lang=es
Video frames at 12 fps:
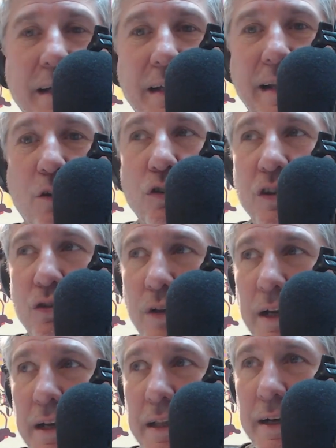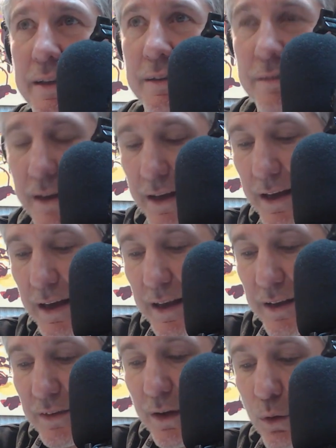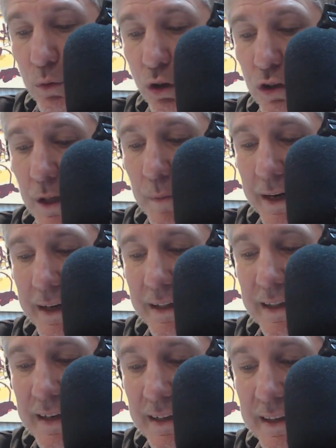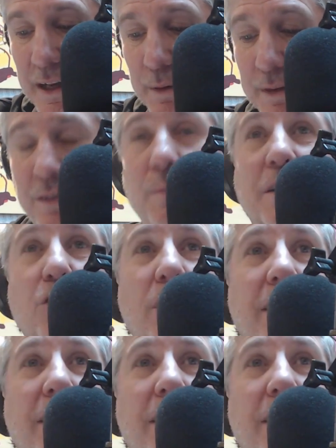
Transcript: eh, las condicionalidades. Segundo tema, Argentina tiene vencimientos la